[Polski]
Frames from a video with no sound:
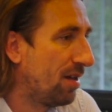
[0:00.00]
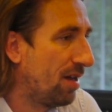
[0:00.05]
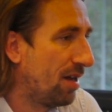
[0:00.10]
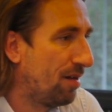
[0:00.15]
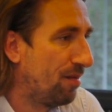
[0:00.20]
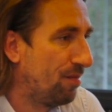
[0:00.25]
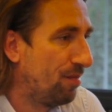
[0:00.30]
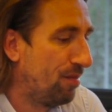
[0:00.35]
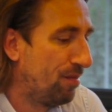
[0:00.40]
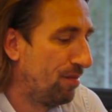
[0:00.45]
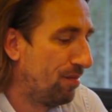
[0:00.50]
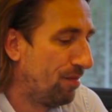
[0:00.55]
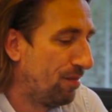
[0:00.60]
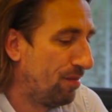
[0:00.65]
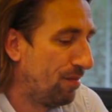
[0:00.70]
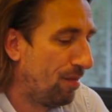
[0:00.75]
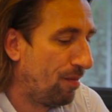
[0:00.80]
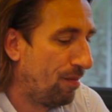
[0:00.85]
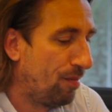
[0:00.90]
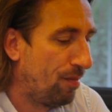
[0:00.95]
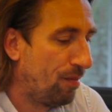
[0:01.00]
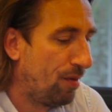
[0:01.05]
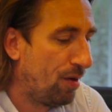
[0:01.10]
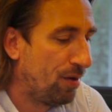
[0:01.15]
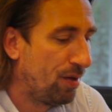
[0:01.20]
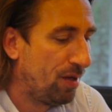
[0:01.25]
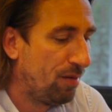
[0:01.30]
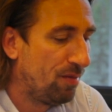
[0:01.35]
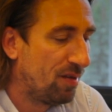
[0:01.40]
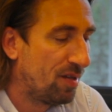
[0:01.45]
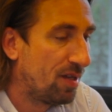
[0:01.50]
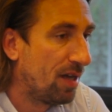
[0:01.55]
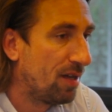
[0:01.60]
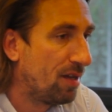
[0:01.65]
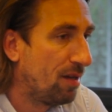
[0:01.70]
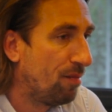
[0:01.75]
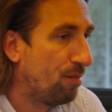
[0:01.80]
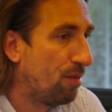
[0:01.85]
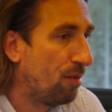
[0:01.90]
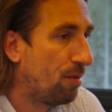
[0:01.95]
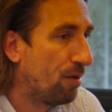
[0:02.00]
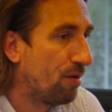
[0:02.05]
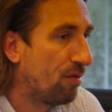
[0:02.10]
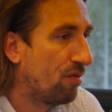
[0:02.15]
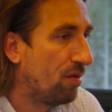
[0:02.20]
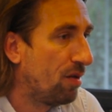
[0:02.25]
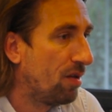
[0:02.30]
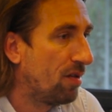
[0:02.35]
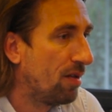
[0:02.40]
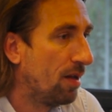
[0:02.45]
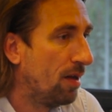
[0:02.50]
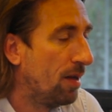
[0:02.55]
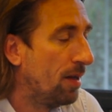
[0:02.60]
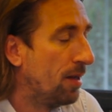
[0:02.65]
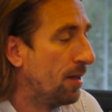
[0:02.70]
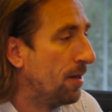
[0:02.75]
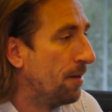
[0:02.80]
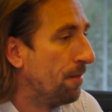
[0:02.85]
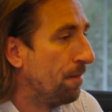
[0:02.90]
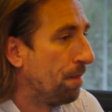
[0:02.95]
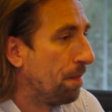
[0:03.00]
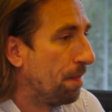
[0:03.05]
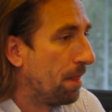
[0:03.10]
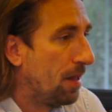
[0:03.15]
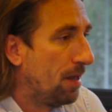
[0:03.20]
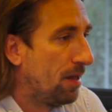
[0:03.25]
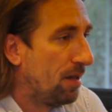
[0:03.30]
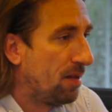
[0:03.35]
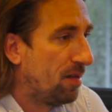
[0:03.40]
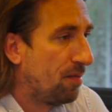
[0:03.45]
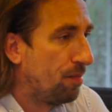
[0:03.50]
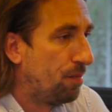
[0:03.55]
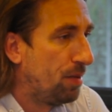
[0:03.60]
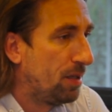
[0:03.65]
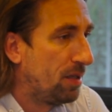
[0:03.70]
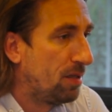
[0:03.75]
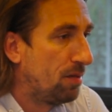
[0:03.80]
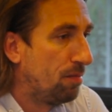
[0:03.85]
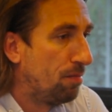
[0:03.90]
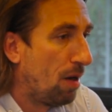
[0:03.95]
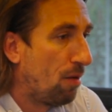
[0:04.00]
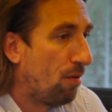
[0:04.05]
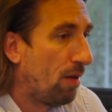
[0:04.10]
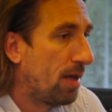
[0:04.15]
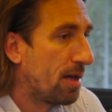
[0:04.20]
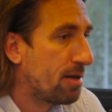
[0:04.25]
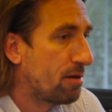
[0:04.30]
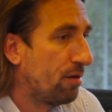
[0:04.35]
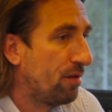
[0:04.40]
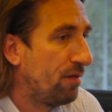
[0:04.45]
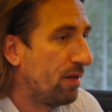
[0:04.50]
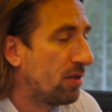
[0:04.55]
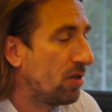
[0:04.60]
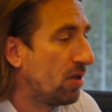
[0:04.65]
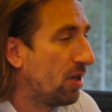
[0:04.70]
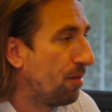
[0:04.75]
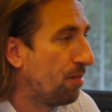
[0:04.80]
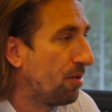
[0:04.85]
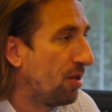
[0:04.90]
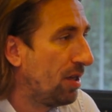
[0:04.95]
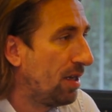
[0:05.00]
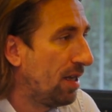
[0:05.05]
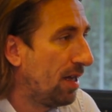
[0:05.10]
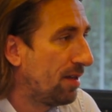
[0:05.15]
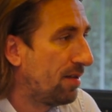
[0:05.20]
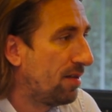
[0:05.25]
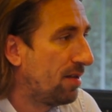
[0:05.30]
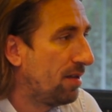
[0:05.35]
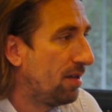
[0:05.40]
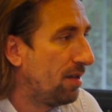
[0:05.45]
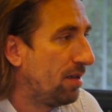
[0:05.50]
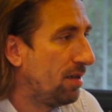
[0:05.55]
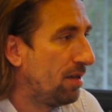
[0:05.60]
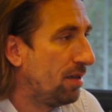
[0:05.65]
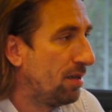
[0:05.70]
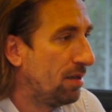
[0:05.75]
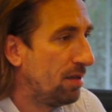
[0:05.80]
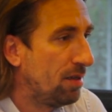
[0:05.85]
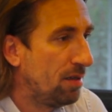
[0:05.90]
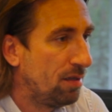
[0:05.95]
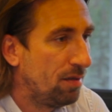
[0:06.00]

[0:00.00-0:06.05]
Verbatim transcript: Ja moim zdaniem po prostu jest y, zbyt mała jakość naszej reprezentacji.